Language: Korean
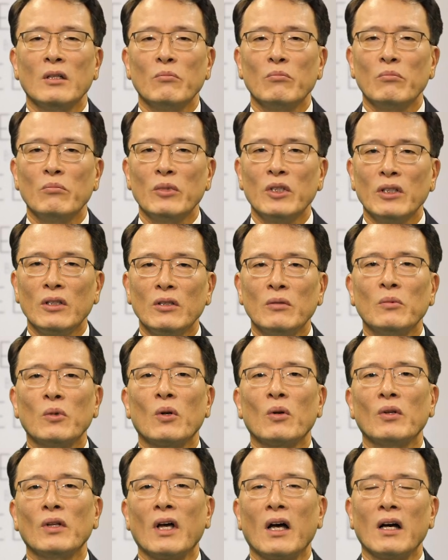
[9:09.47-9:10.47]

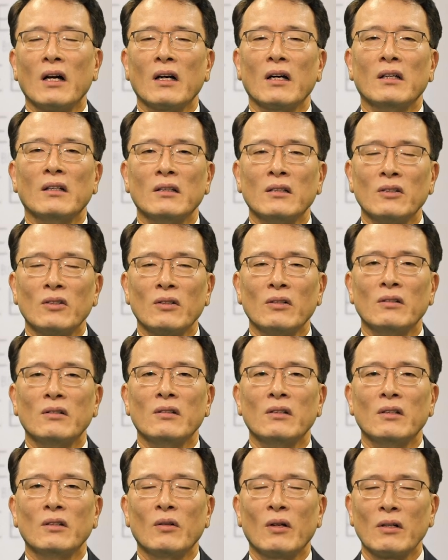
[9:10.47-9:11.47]
믿음으로 나아가는
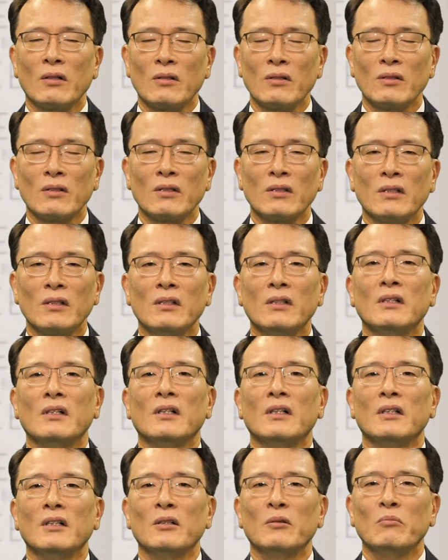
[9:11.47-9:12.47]
저희들이 될 것을
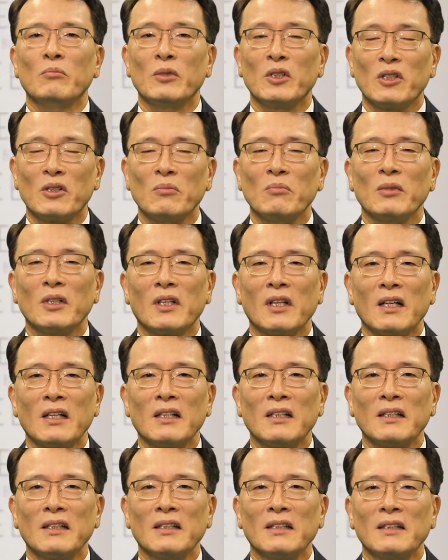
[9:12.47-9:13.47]
믿습니다.